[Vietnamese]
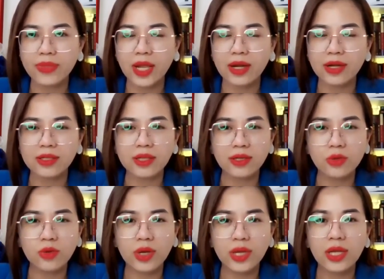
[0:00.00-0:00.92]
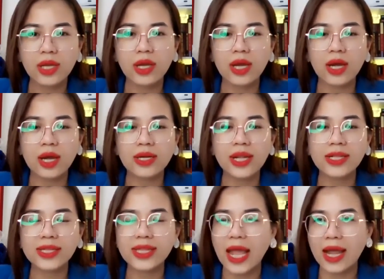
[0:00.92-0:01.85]
à, tư duy à,
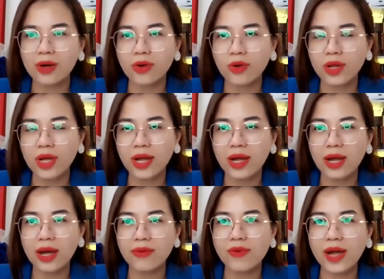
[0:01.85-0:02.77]
nền tảng rồi á à,